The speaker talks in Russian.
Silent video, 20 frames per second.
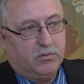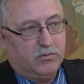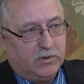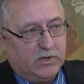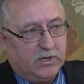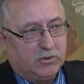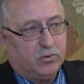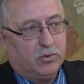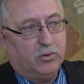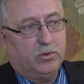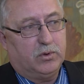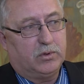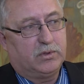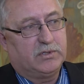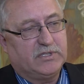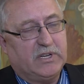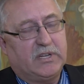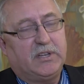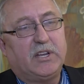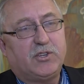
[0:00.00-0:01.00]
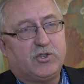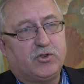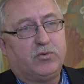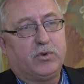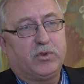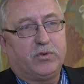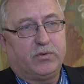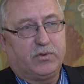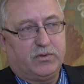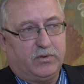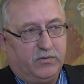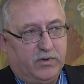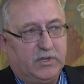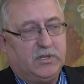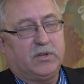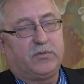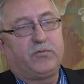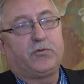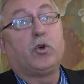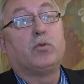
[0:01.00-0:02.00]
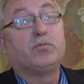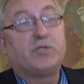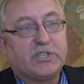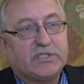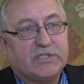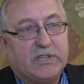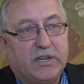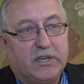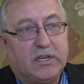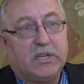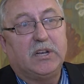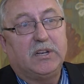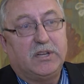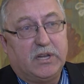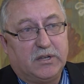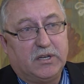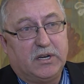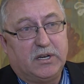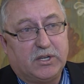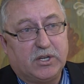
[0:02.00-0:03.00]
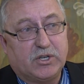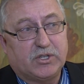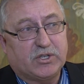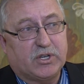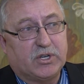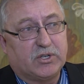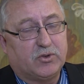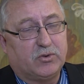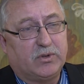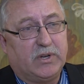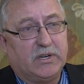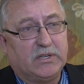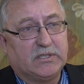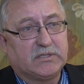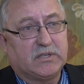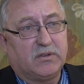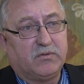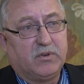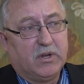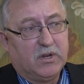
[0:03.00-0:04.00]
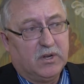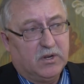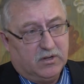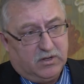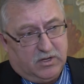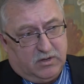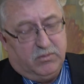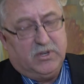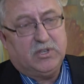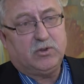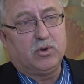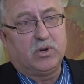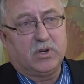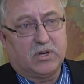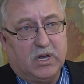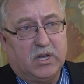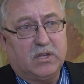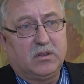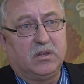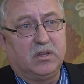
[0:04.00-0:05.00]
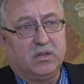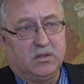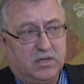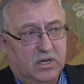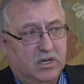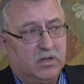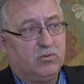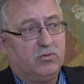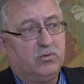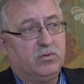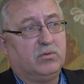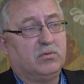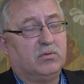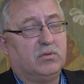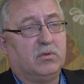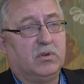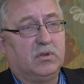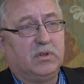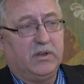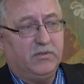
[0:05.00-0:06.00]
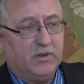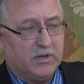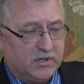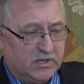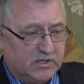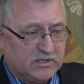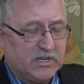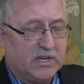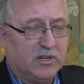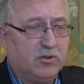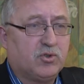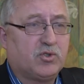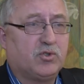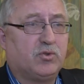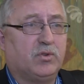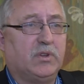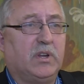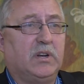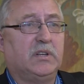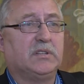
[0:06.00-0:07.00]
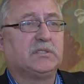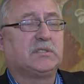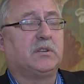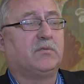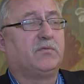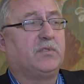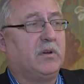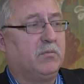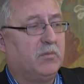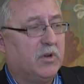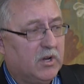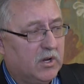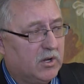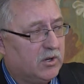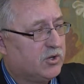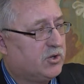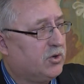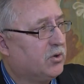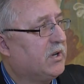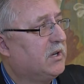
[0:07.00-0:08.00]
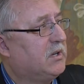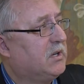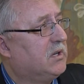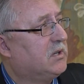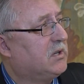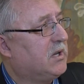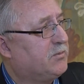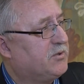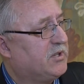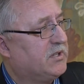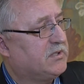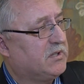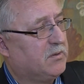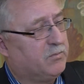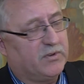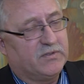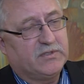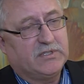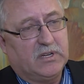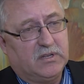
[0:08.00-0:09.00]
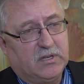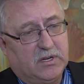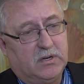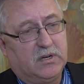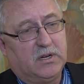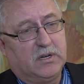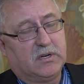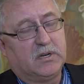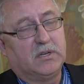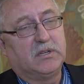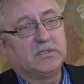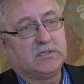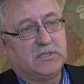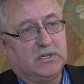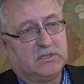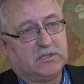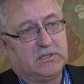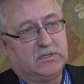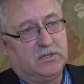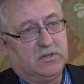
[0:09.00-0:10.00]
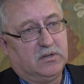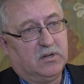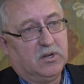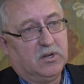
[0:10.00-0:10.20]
э, эту задачу вот видит в том числе и гильдия аналитических журналистов. Не мы только одни, да, ну, наверное, и союз журналистов, там, еще какие-то общественно-профессиональные организации.